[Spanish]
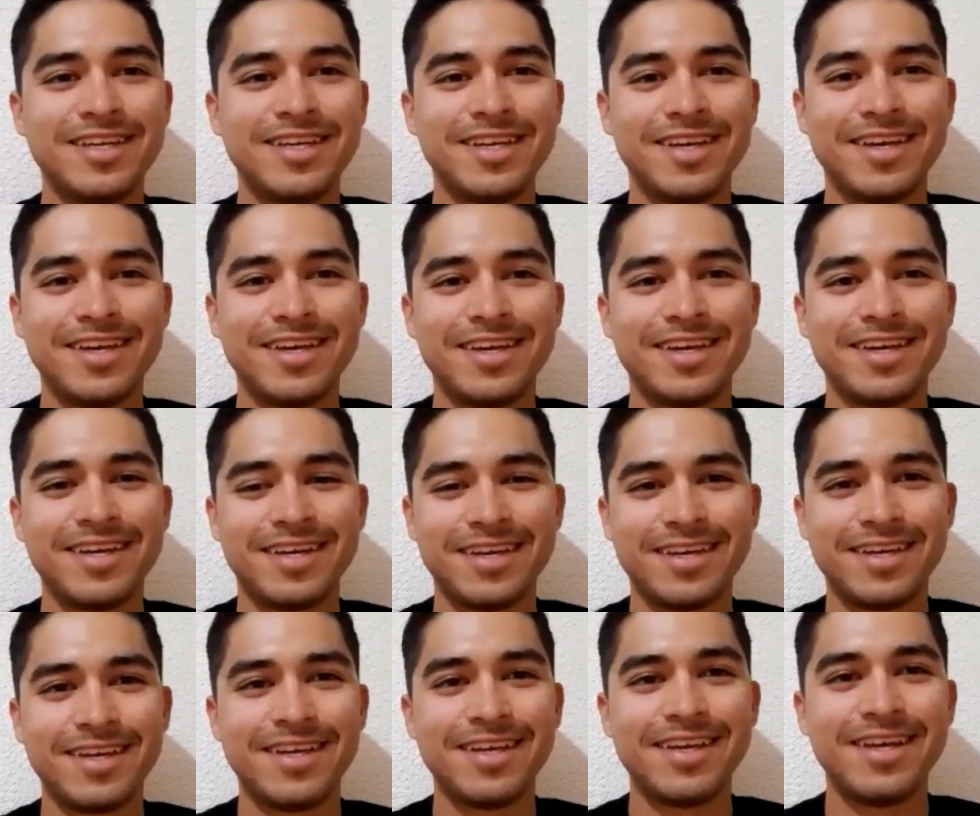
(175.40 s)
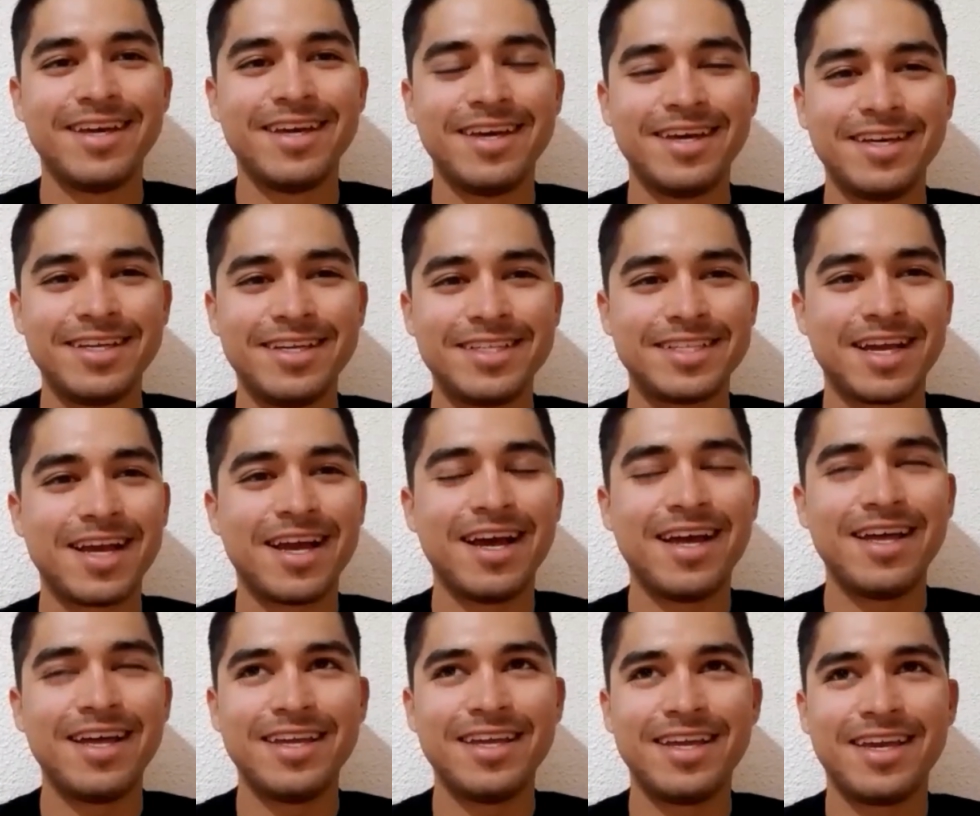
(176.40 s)
eh,
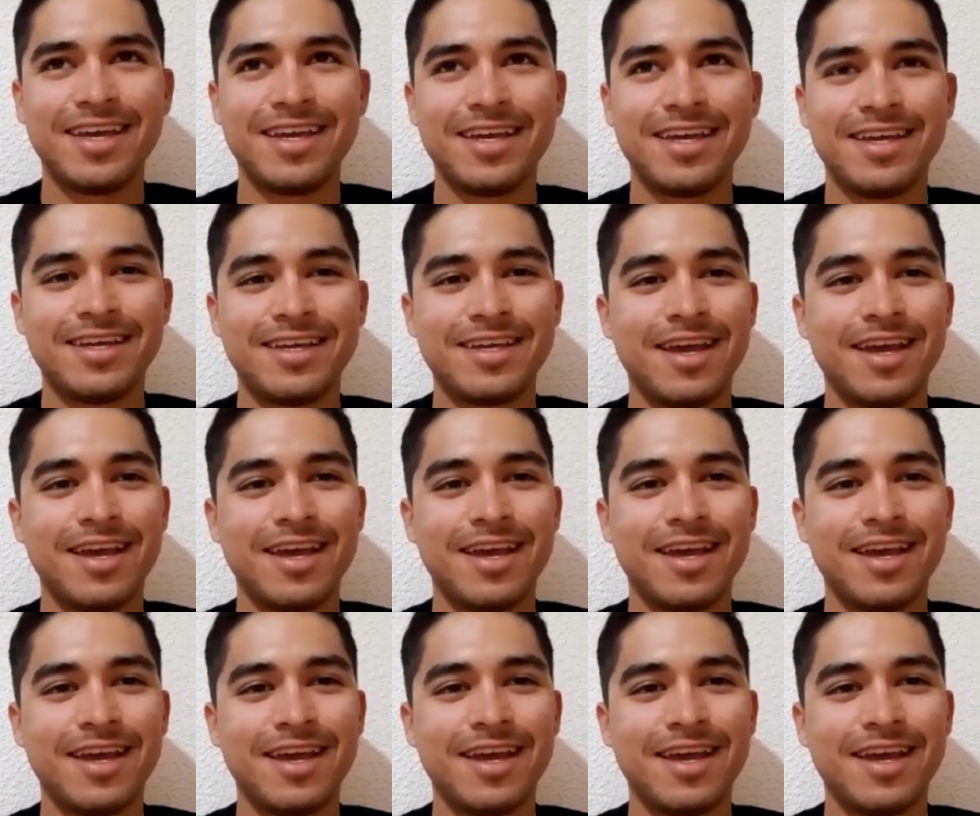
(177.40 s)
está en que,